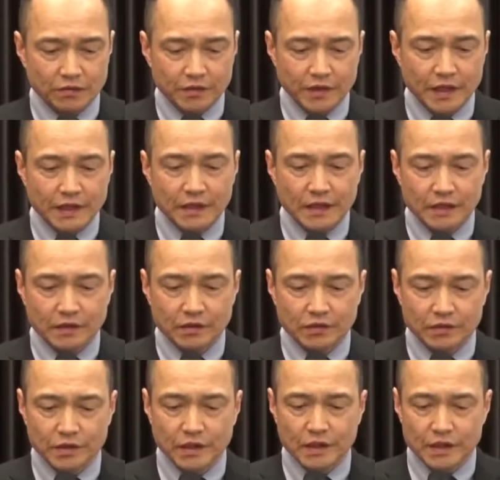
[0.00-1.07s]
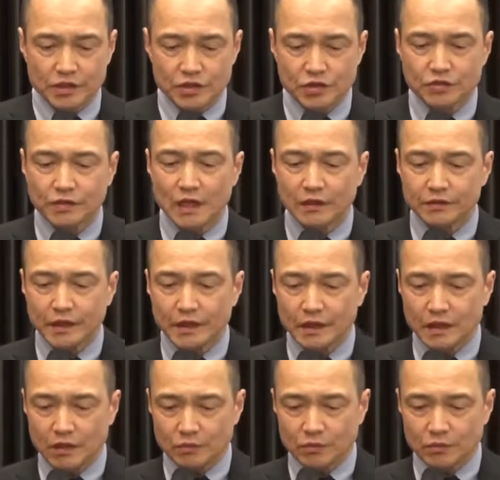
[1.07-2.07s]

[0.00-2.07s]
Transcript: 当センターにとって中核的